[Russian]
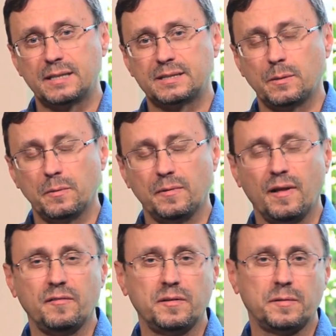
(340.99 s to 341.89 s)
самым
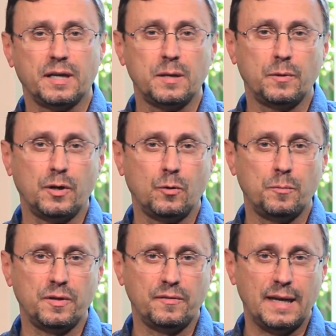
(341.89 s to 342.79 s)
главным таким
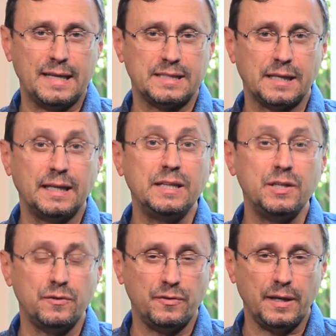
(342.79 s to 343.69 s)
грехом является
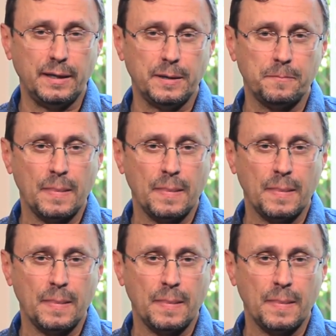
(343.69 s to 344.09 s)
неверие.